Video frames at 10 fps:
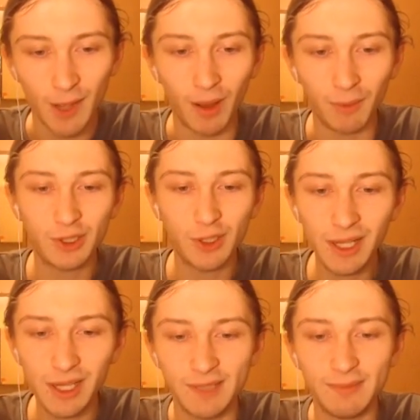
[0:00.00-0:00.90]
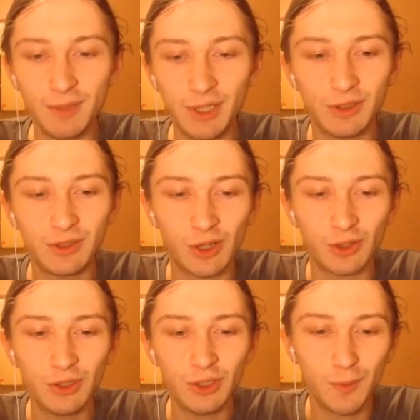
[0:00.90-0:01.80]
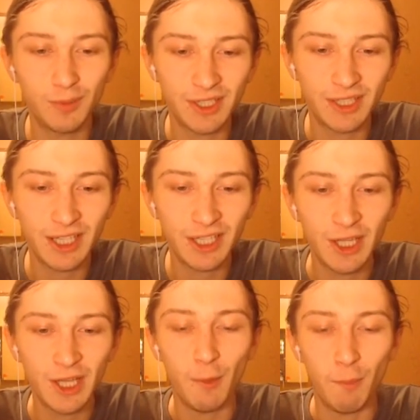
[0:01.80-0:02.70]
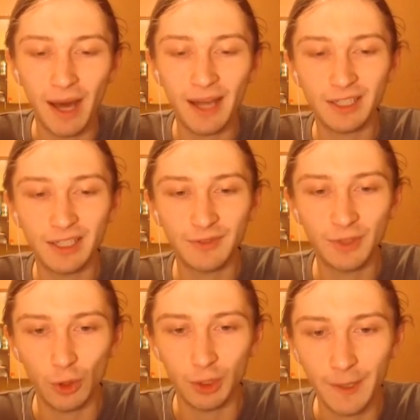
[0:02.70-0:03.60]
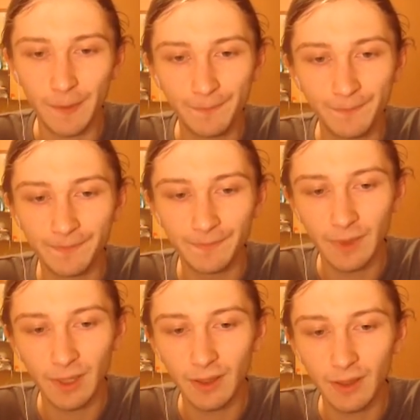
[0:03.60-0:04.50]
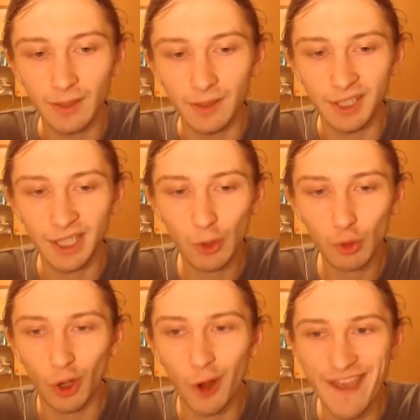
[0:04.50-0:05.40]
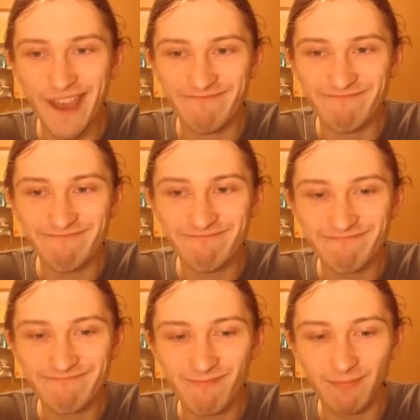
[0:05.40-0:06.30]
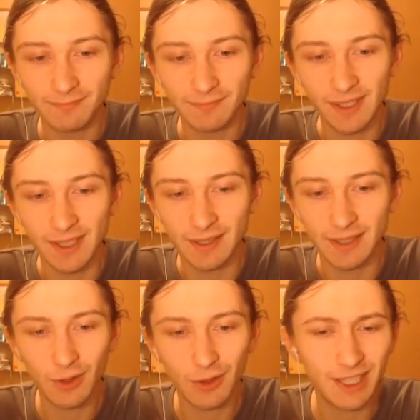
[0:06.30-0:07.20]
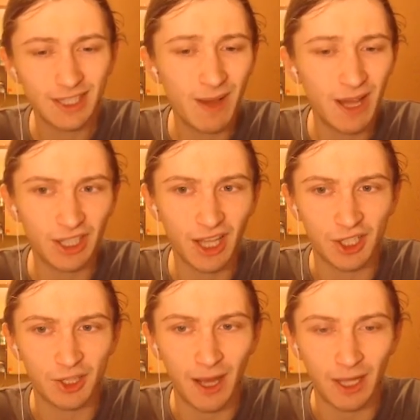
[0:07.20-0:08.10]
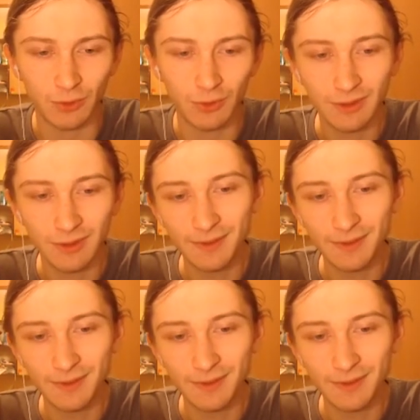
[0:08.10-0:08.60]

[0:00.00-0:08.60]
Mam przy sobie list, ma być dostarczony do przystani Barek na wschodzie. Nie jej. Za kogo nas masz, karczmarzu?